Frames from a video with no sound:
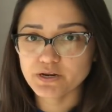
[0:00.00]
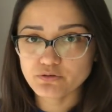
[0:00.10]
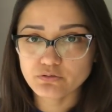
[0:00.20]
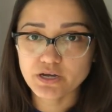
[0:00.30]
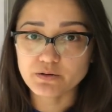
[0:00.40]
para
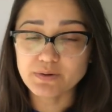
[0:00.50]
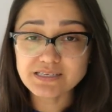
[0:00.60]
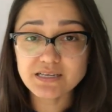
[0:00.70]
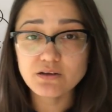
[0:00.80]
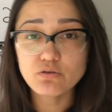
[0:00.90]
ayunar,
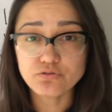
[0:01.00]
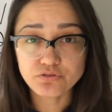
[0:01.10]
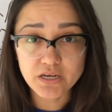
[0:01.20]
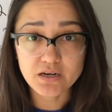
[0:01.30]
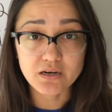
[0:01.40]
¿vas a
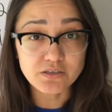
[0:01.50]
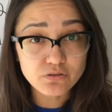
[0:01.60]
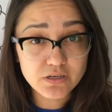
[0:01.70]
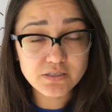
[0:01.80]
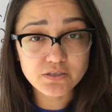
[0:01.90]
contar las
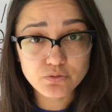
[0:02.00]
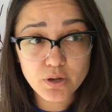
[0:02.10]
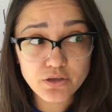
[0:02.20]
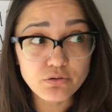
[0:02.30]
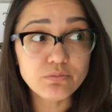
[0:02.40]
horas de
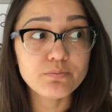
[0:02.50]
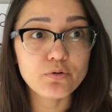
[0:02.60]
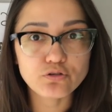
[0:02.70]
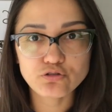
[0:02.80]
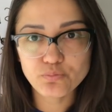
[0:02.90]
sueño?
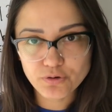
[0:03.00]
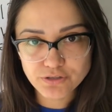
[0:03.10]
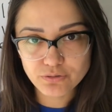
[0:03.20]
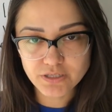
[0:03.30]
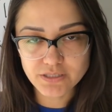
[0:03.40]
Por
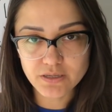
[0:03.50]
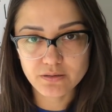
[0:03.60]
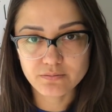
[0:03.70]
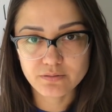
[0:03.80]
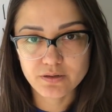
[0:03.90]
supuesto que
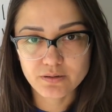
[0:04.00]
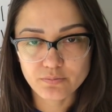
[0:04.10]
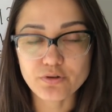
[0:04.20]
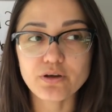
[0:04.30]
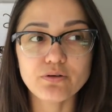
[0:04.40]
sí
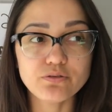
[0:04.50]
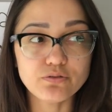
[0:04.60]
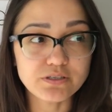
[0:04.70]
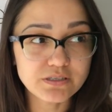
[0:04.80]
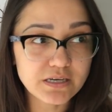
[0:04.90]
porque
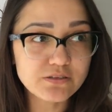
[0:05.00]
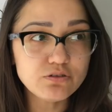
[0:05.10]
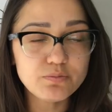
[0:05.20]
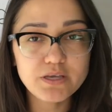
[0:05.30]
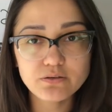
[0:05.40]
cuando estás
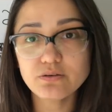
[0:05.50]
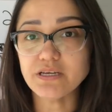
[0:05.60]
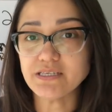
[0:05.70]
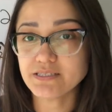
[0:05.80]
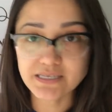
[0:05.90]
dormido,
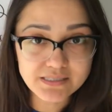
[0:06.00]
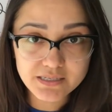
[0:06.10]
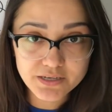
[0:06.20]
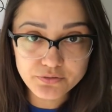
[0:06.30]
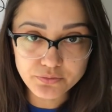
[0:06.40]
estás
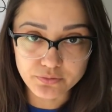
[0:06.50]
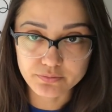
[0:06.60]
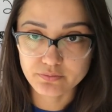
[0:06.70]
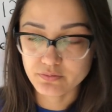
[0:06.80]
en ayuno.